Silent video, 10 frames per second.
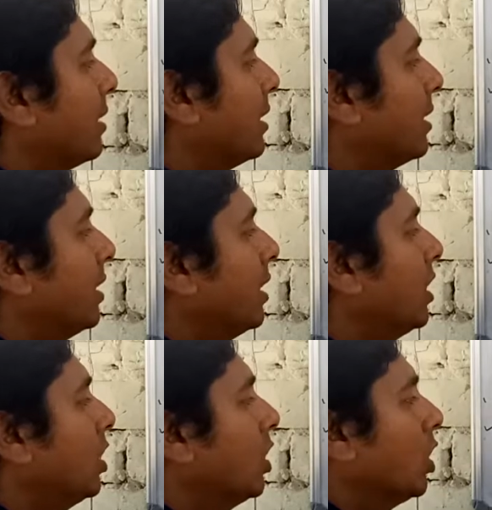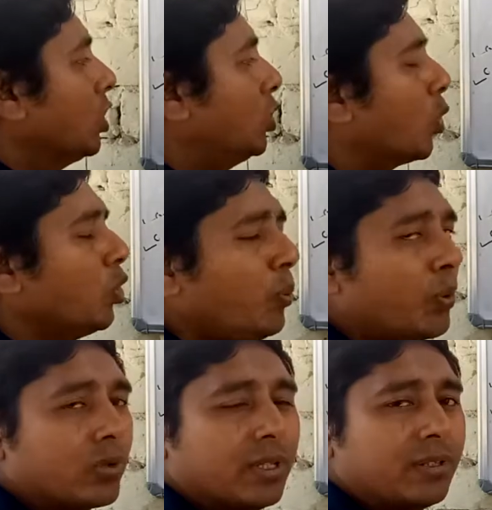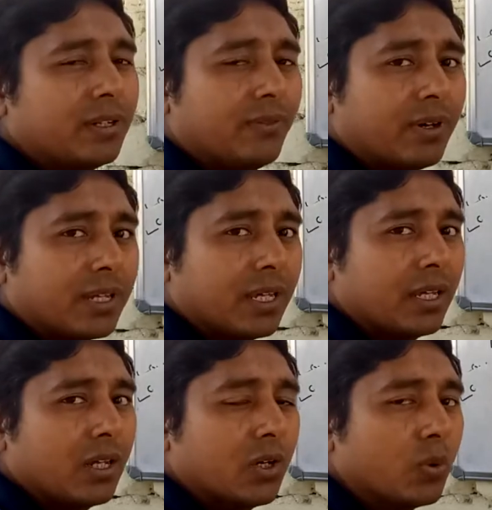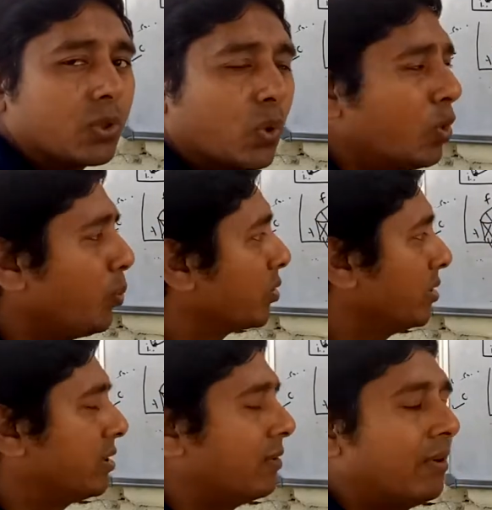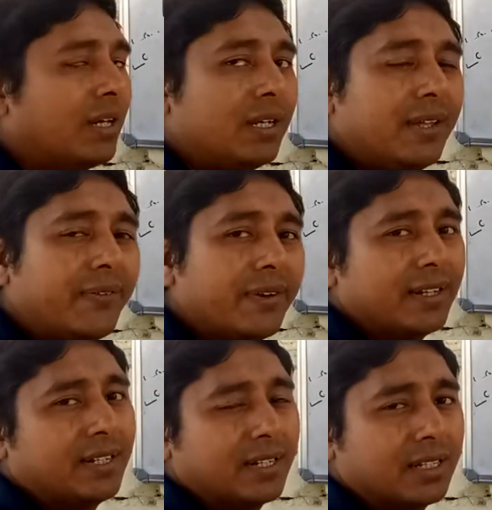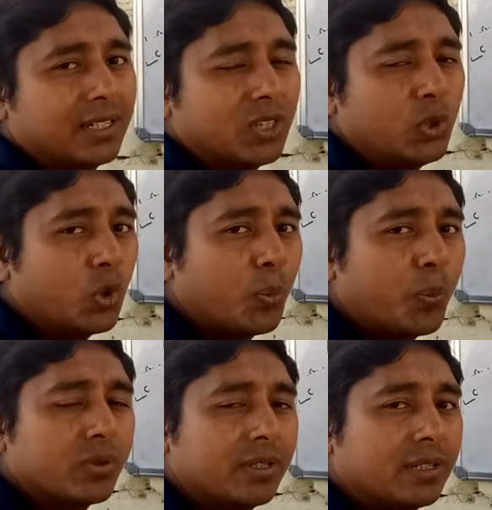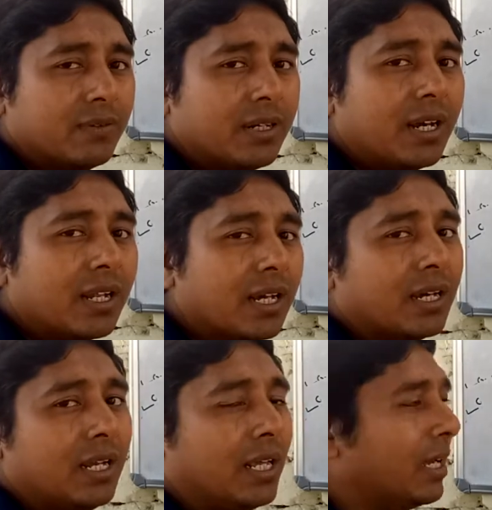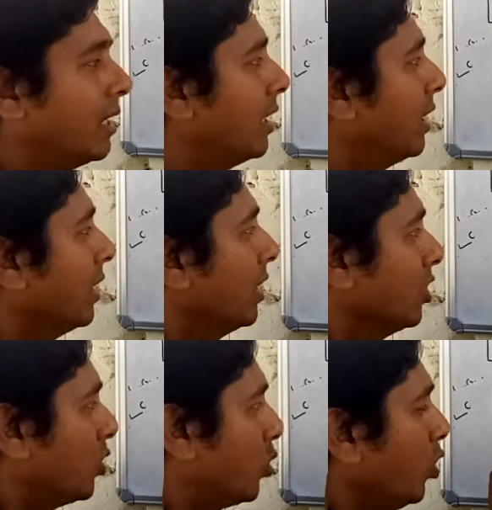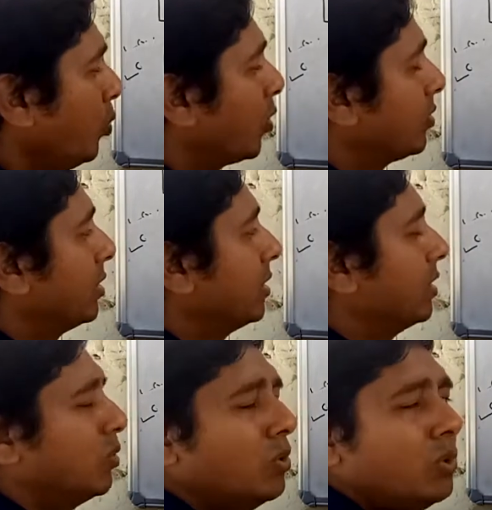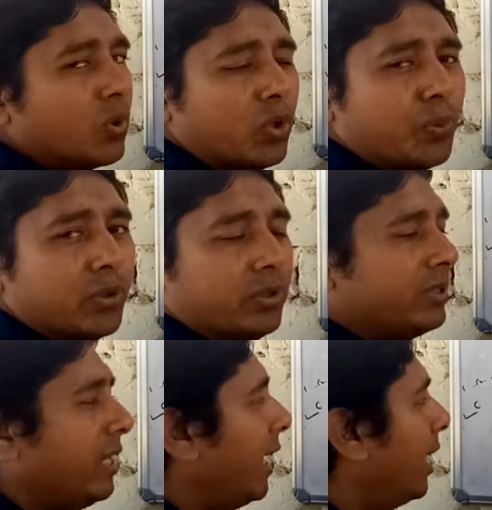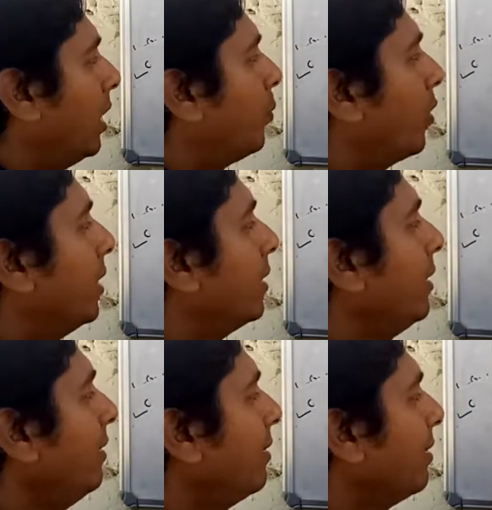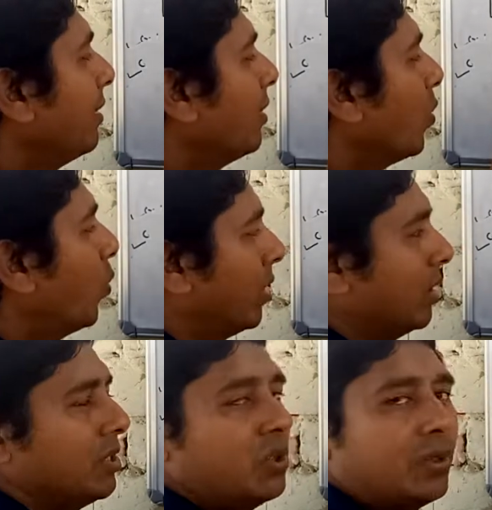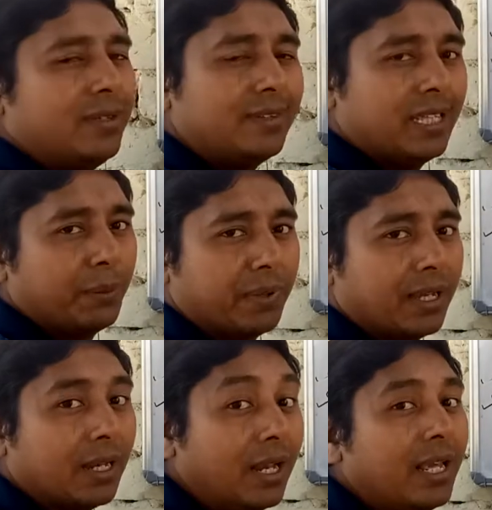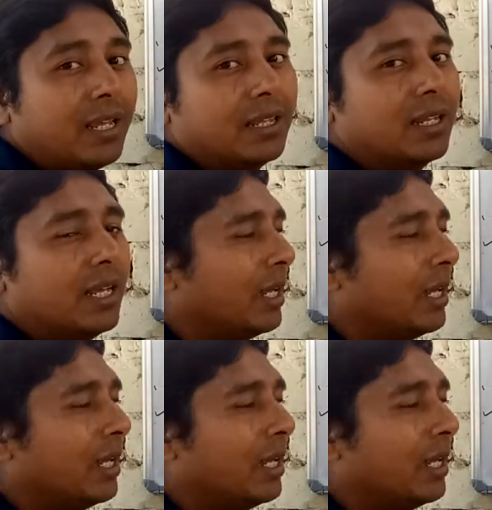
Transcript: वाला है दोनों प्रोसेस का वर्क है वो दोनों प्रोसेस का वर्क डिफरेंट है दोनों प्रोसेस का वर्क अलग अलग है जो तो दोनों प्रोसेस है उन दोनों प्रोसेस के एंड पॉइंट है वन जो कि सेम है लेकिन